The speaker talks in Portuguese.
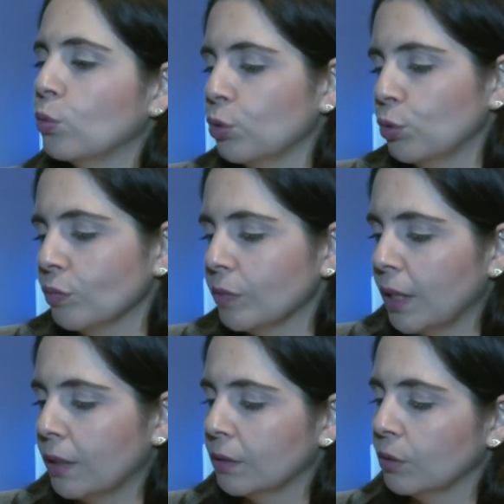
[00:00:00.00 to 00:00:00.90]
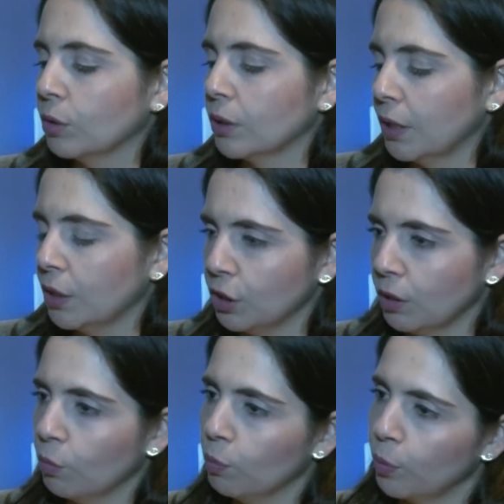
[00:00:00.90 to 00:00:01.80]
juntando,
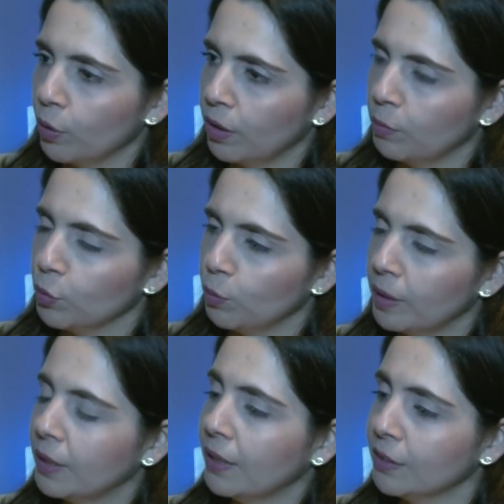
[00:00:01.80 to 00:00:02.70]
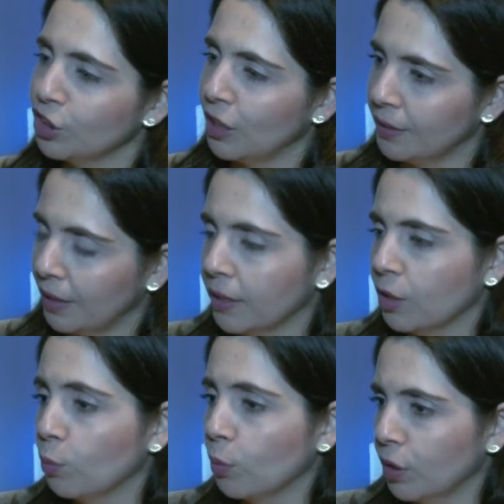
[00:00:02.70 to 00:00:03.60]
seja um programa que o BNDES já
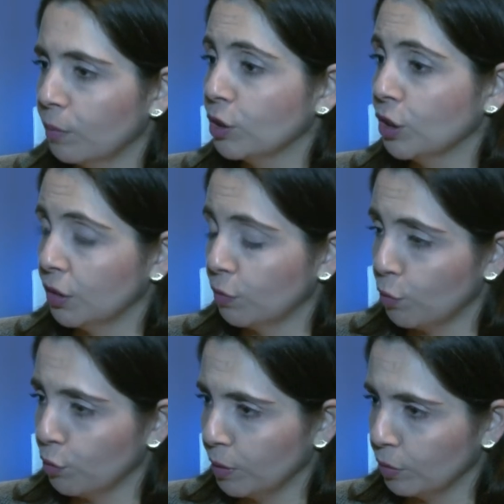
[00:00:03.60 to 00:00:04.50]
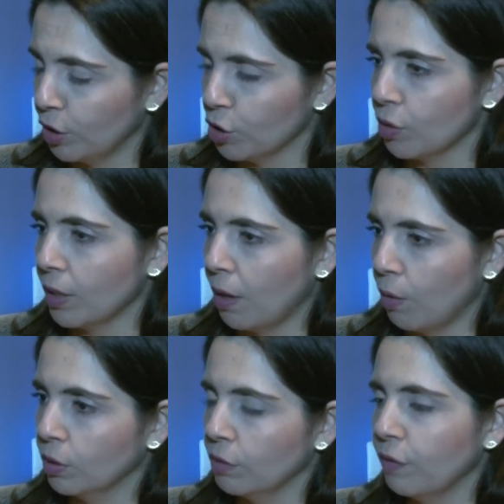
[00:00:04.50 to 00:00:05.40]
tem, que é um programa de desenvolvimento
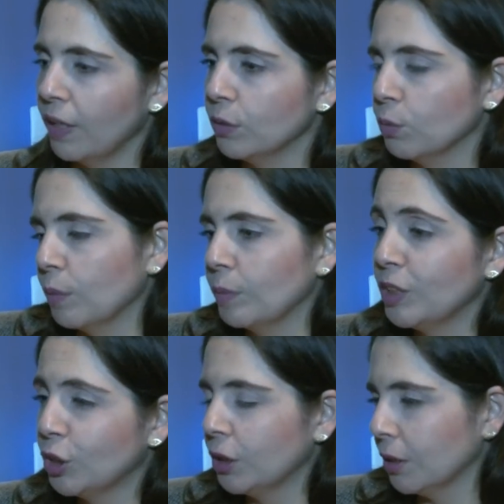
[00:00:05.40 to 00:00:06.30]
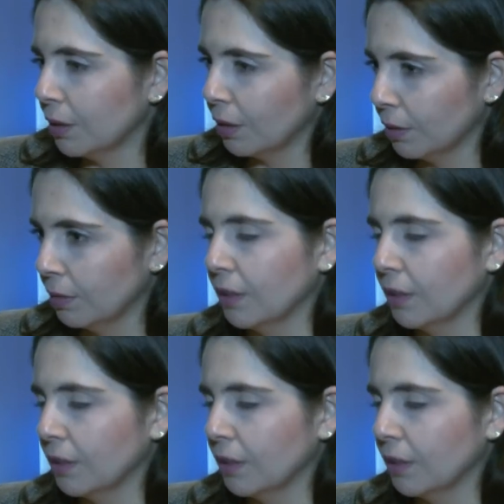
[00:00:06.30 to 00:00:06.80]
regional, que faz uma medida,